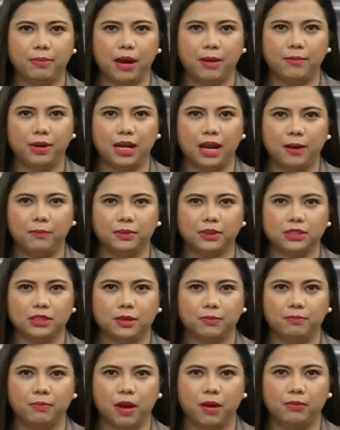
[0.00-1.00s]
pa malapit sa
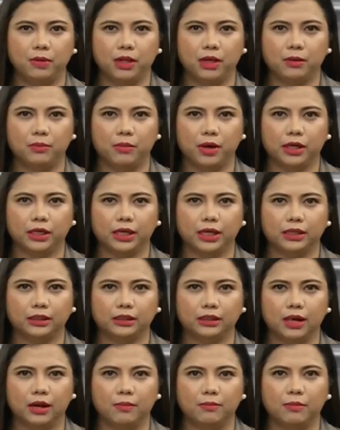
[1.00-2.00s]
public market
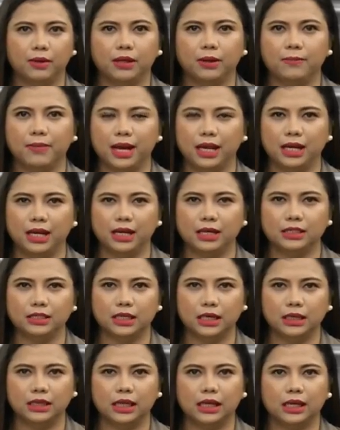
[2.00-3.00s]
ng Maribeles,
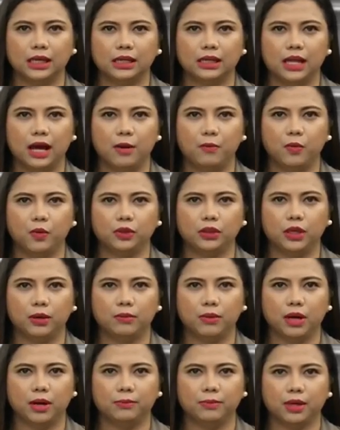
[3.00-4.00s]
inireklamo ng
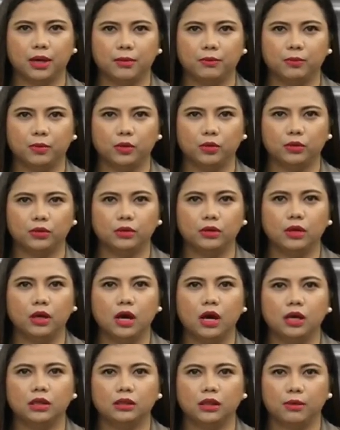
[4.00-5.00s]
mga miyembro
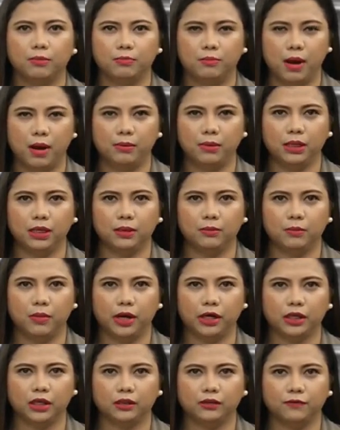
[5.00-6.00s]
ng Public
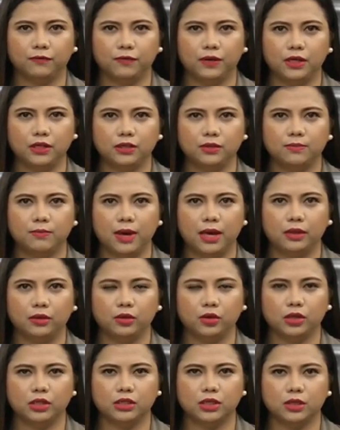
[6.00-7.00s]
Market Fish
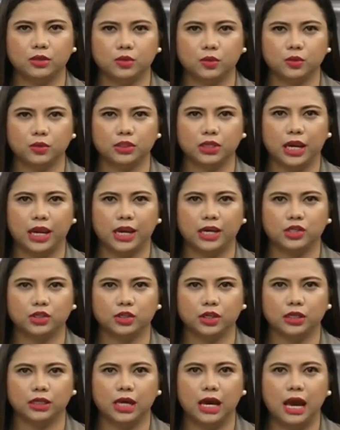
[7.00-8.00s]
Vendors
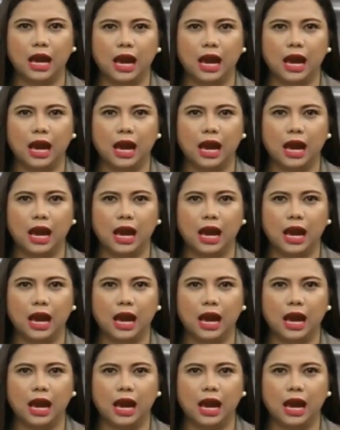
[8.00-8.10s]
Association.